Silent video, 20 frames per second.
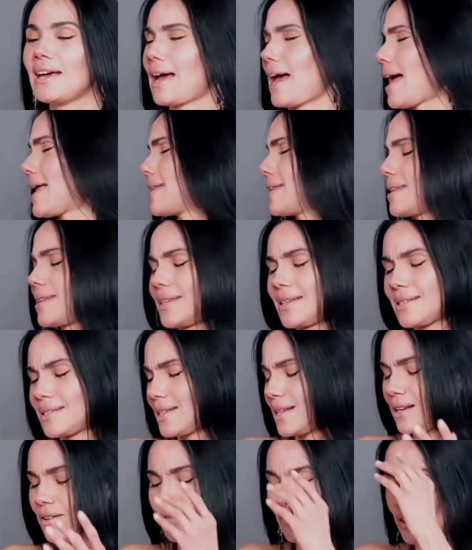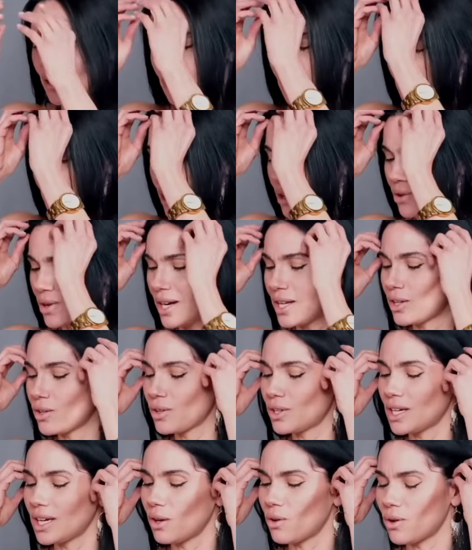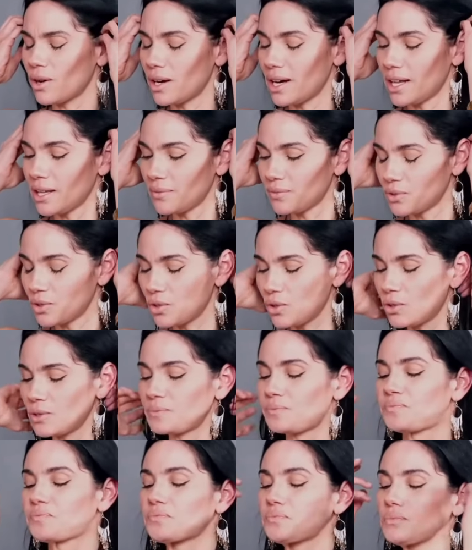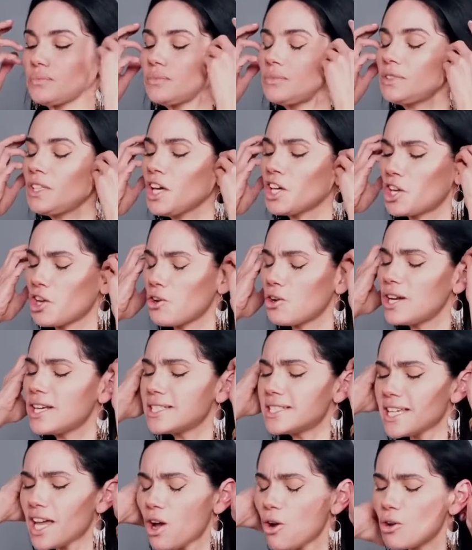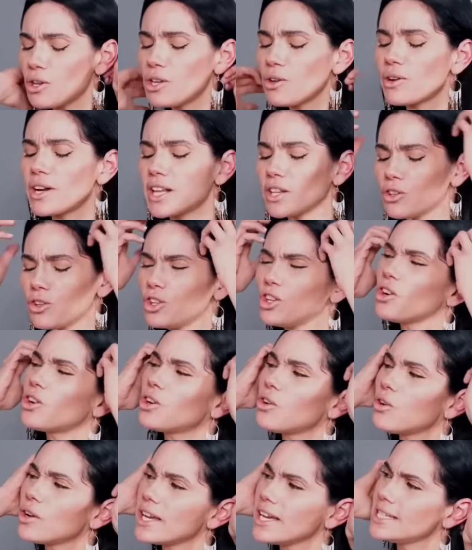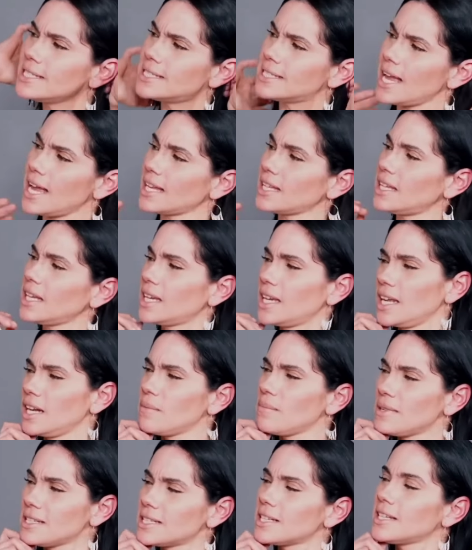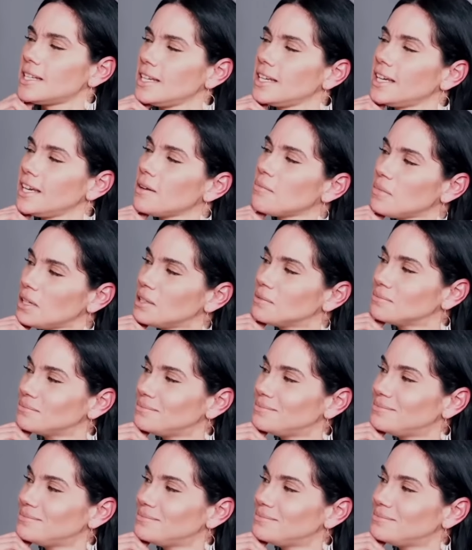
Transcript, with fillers: antes de la enfermedad de Orlando que Orlando, yo le decía, oye Orlando, yo creo que Isaac te quiere más a ti que a mí.